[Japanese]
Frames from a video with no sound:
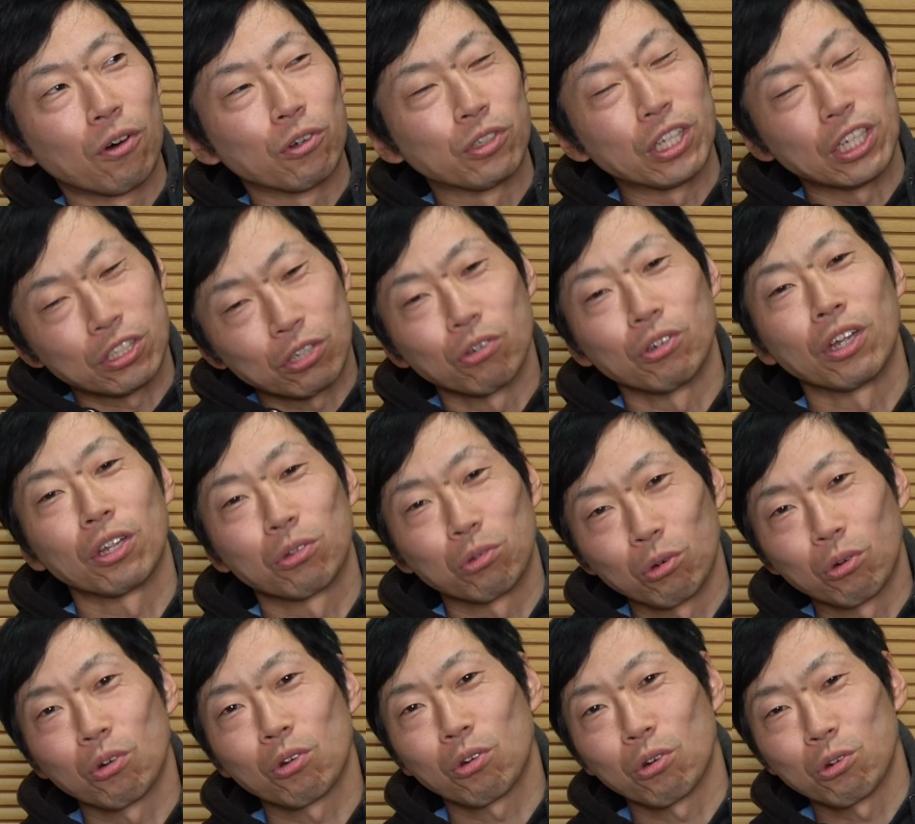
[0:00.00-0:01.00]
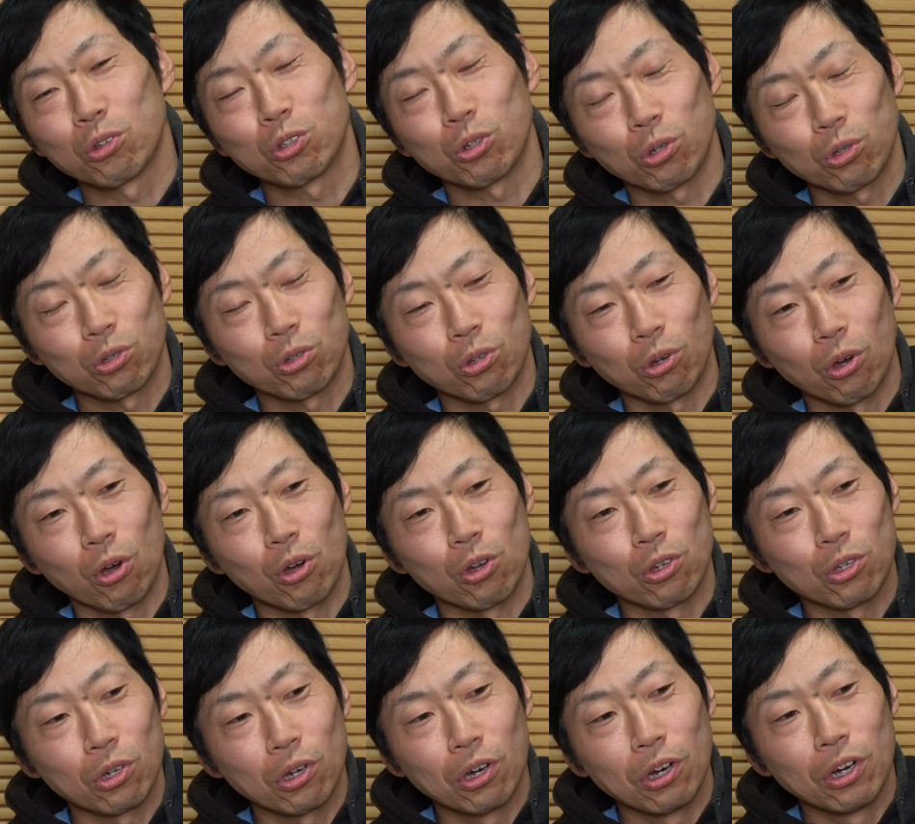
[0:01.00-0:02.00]
出そうなところをちょっと
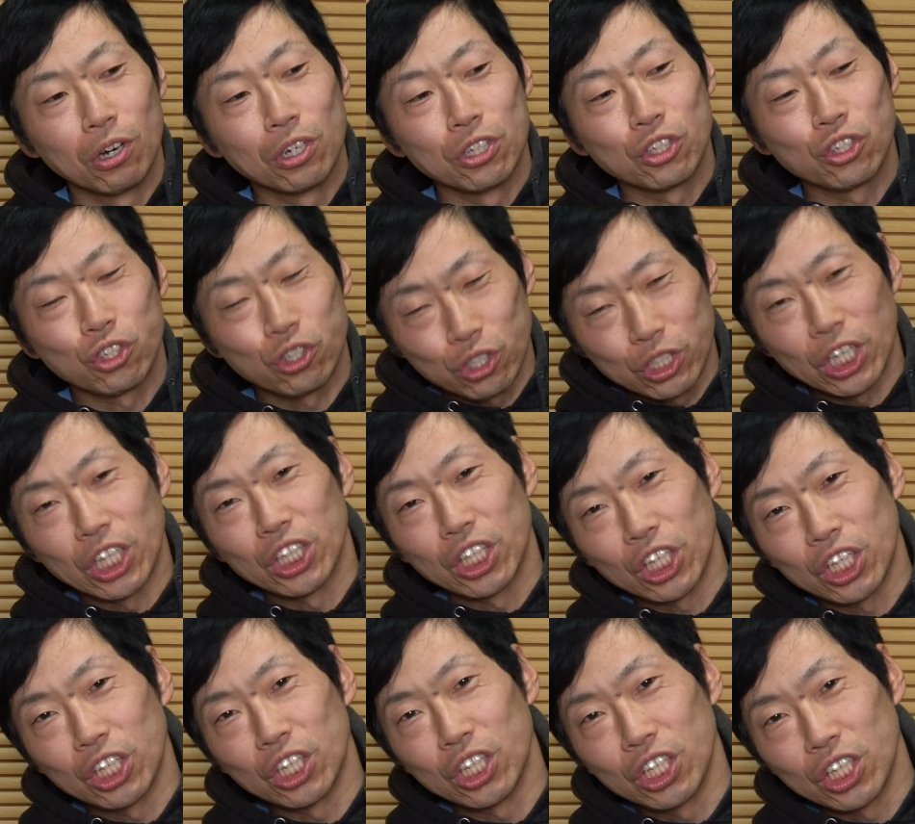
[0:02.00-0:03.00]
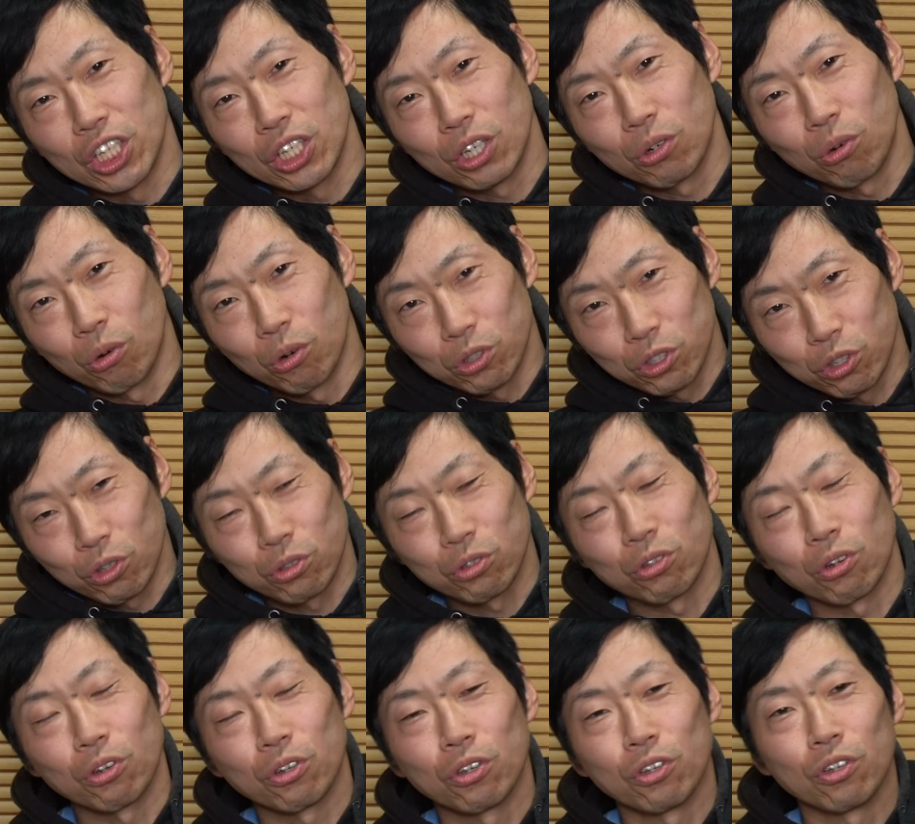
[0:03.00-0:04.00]
重点的にこうちょっ
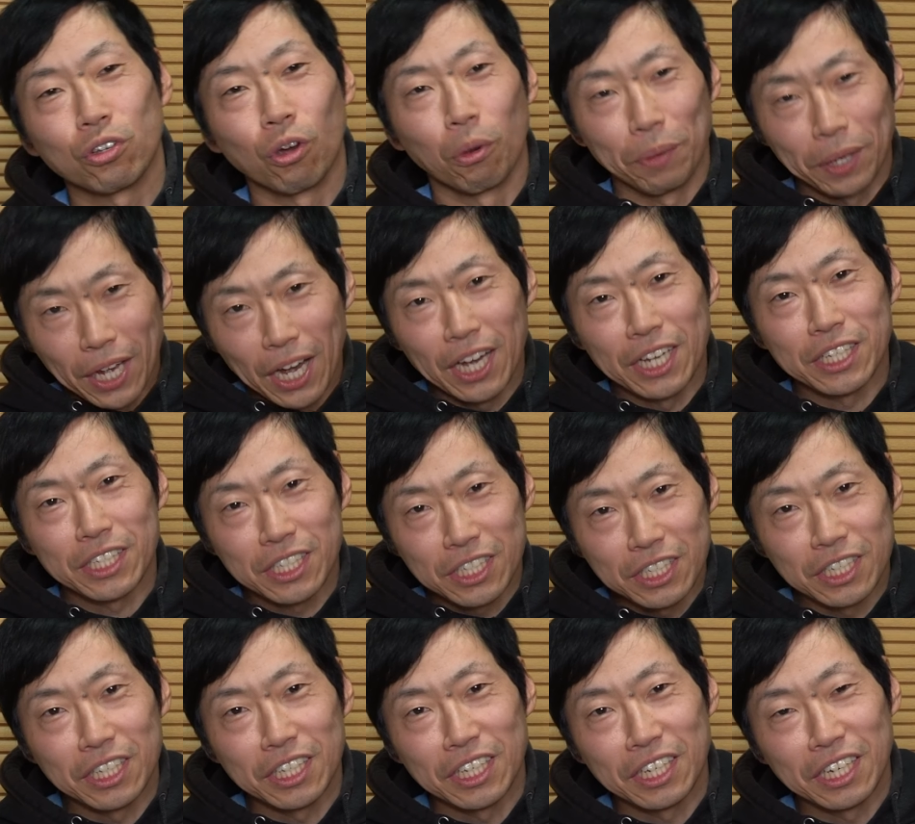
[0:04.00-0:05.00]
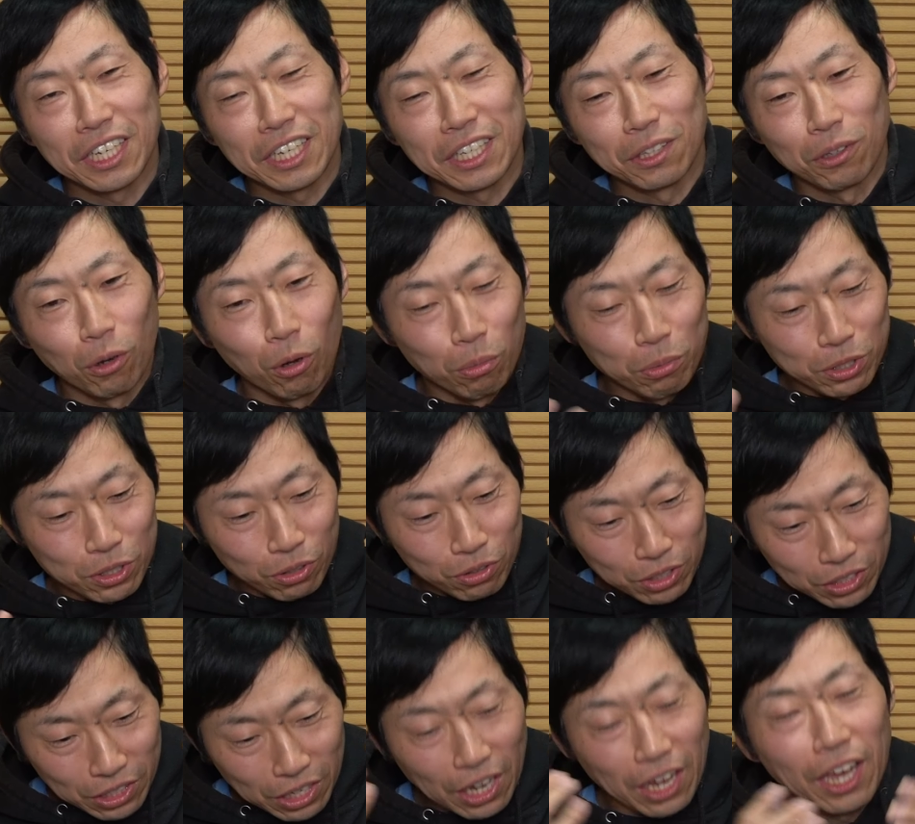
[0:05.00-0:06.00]
と読み返し脳みそ
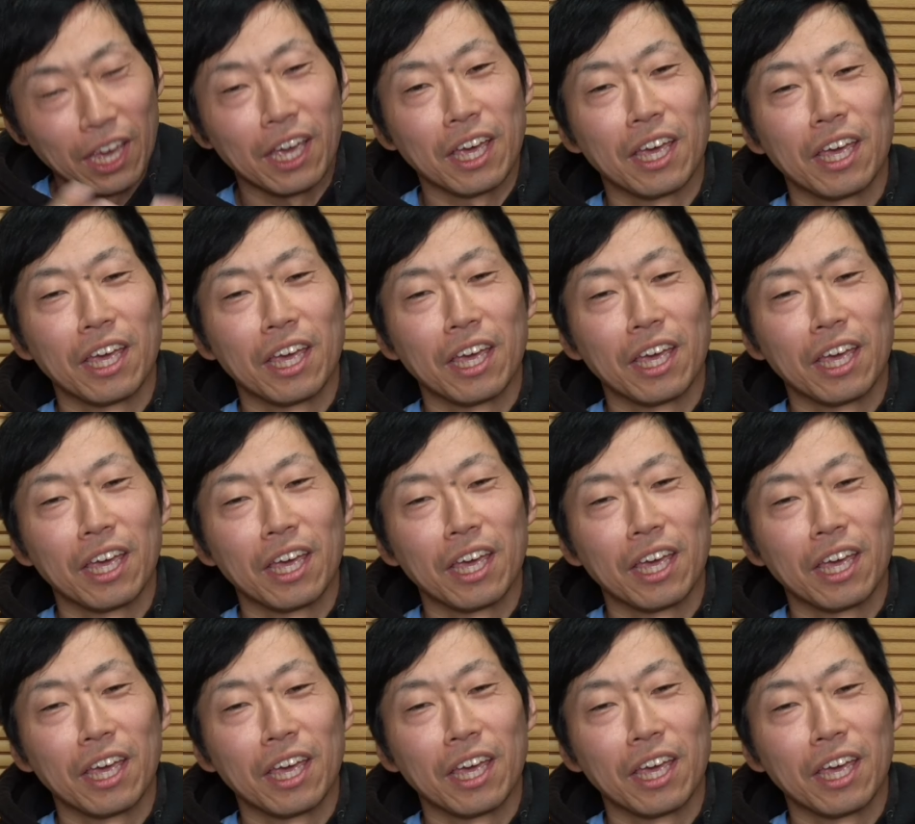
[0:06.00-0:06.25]
に入れ、